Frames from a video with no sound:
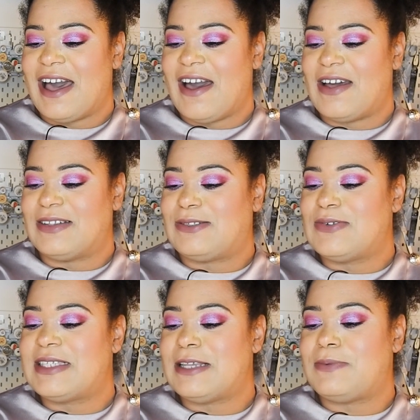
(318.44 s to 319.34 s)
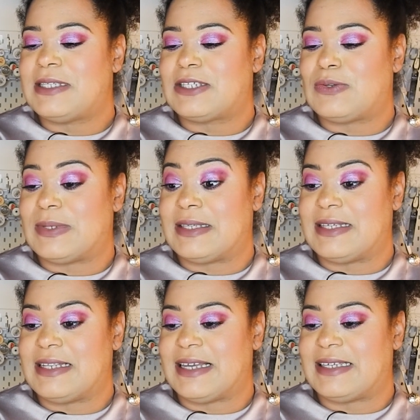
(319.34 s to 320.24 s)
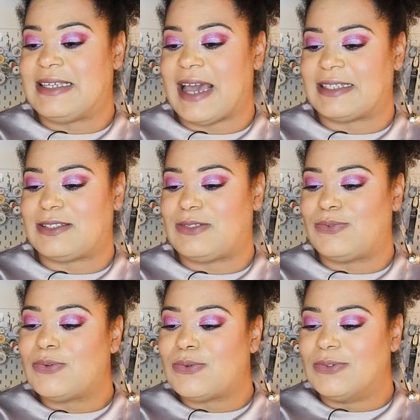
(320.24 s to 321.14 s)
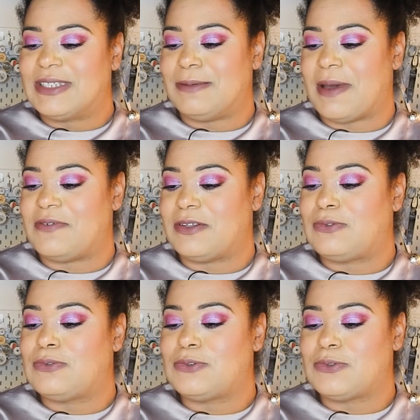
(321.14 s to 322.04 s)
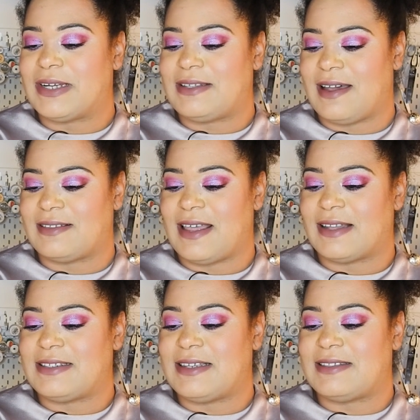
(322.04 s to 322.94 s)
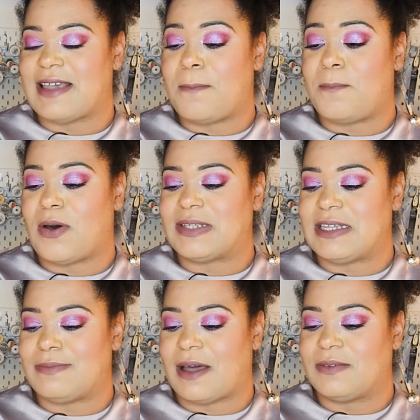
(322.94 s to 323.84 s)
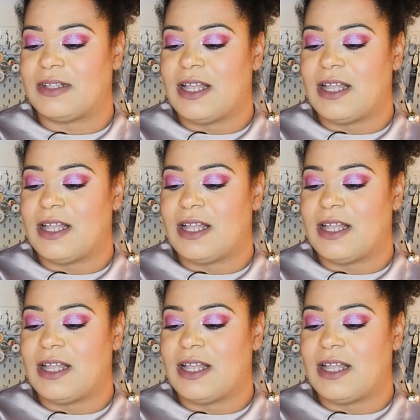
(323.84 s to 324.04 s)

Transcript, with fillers: Euh, tous ces biscuits, les gâteaux qui m'avaient toujours été interdits étaient à portée de main.